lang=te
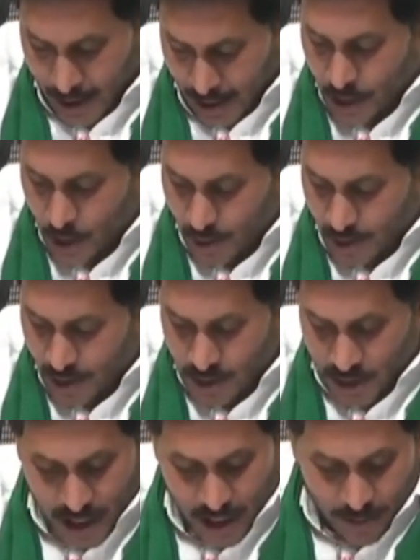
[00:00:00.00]
రైతు
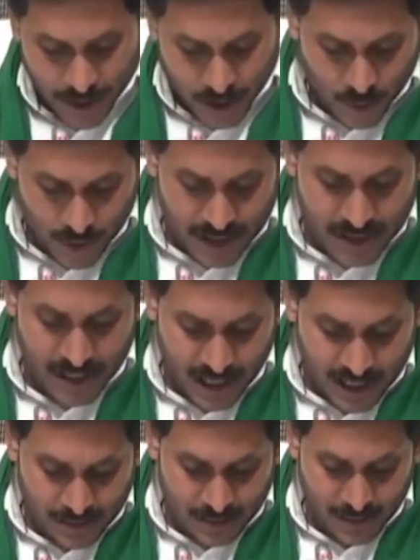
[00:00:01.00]
భరోసాగా పెట్టుబడి
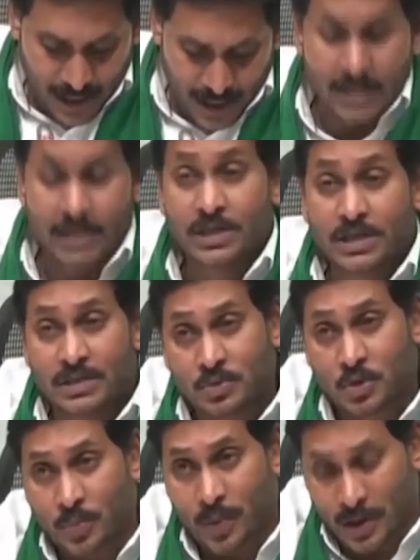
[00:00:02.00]
సాయం
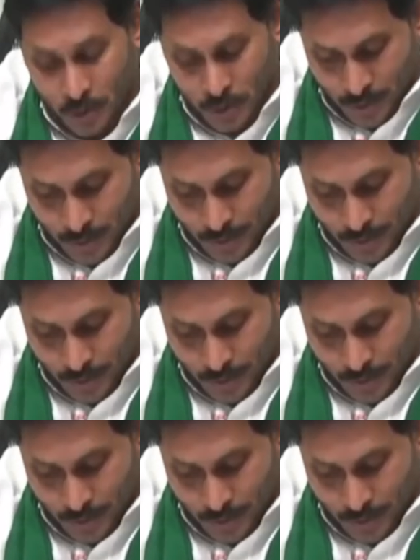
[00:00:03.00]
అందించడంతో పాటు